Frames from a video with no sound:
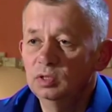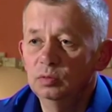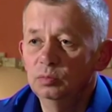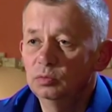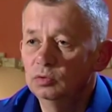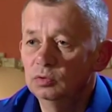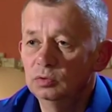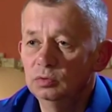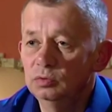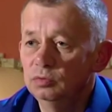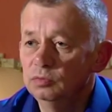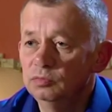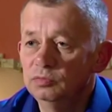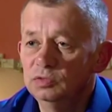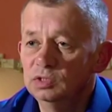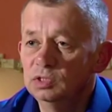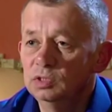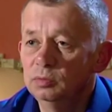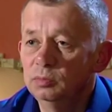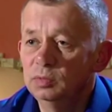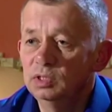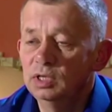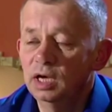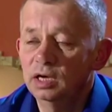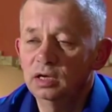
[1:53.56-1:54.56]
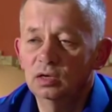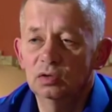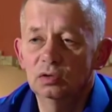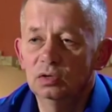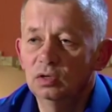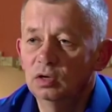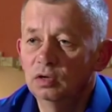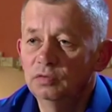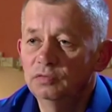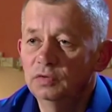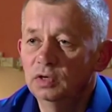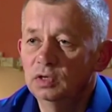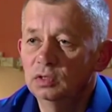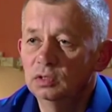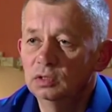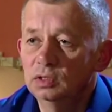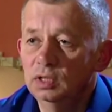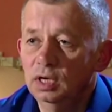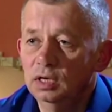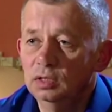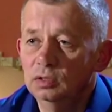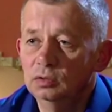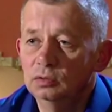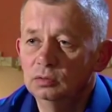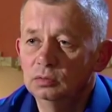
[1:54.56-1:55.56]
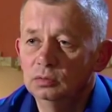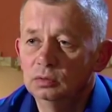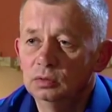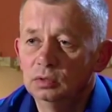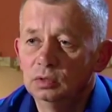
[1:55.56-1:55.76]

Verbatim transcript: nie było z nim jakiegokolwiek kontaktu.